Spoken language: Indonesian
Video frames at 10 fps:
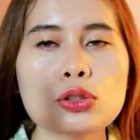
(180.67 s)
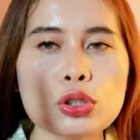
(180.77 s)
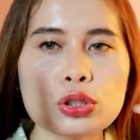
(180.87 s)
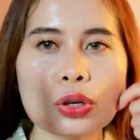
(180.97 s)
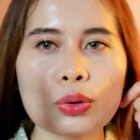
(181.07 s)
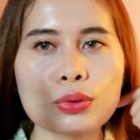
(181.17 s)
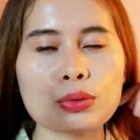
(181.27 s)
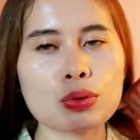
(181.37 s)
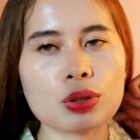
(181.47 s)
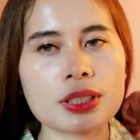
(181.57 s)
ini cocok
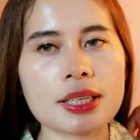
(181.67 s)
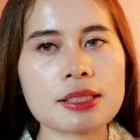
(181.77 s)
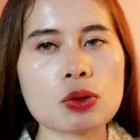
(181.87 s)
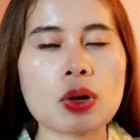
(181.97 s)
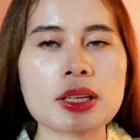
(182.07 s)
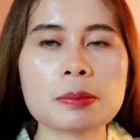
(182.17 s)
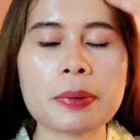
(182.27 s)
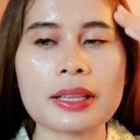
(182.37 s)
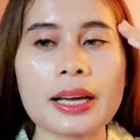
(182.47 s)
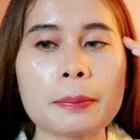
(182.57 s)
untuk jenis kulit
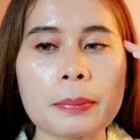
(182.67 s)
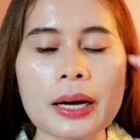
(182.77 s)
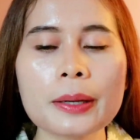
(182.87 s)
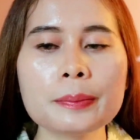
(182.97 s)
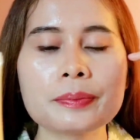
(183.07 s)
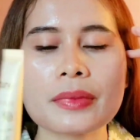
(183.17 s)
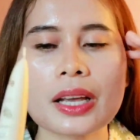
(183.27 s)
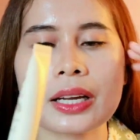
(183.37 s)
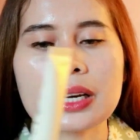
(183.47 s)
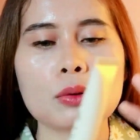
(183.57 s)
seperti apa?
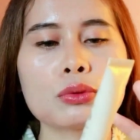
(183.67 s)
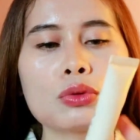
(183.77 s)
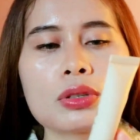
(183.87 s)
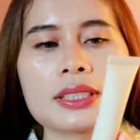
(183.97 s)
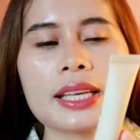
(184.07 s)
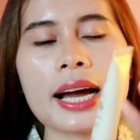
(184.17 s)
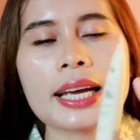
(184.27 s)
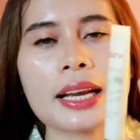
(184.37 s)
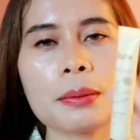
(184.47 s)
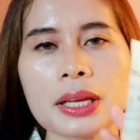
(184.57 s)
Nah, untuk si
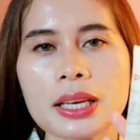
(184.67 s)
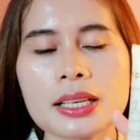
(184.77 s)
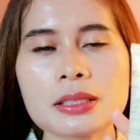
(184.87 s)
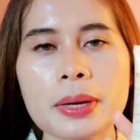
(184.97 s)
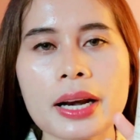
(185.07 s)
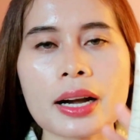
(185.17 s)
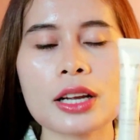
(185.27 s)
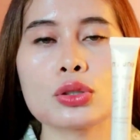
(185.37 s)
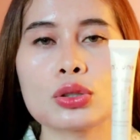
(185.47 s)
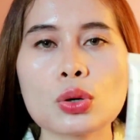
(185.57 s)
eye cream ini
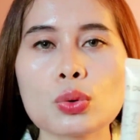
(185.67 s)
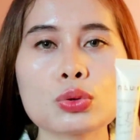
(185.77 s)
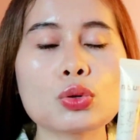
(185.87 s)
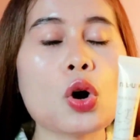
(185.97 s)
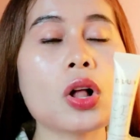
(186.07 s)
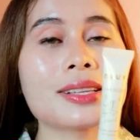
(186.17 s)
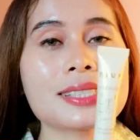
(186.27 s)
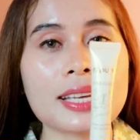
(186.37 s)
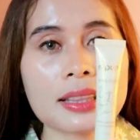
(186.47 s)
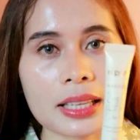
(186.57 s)
sebenarnya cocok untuk all
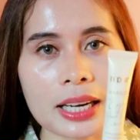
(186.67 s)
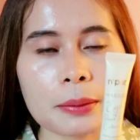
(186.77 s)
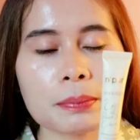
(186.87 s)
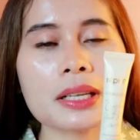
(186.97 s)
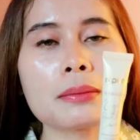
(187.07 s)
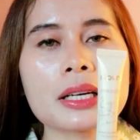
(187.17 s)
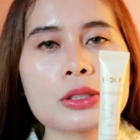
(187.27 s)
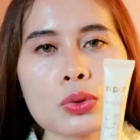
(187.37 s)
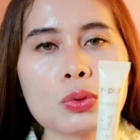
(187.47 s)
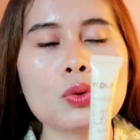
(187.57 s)
skin type
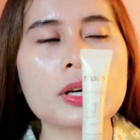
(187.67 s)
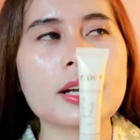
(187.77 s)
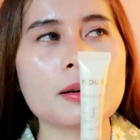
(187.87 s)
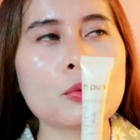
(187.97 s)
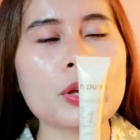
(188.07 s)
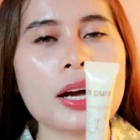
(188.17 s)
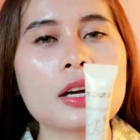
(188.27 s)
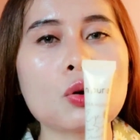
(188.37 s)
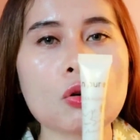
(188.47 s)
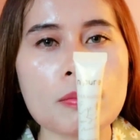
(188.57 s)
termasuk buat kamu
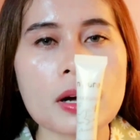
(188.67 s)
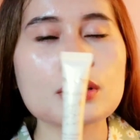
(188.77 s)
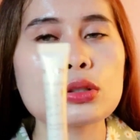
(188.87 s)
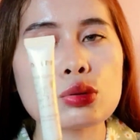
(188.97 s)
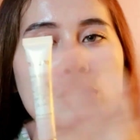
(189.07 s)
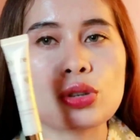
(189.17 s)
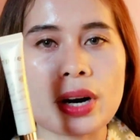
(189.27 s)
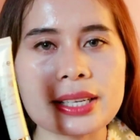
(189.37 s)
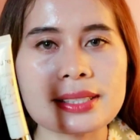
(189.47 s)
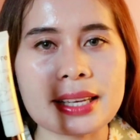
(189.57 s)
yang normal to
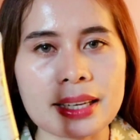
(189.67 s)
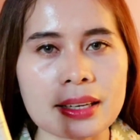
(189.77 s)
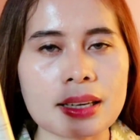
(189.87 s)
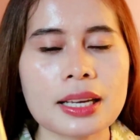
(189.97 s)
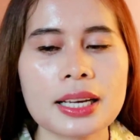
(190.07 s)
dry skin.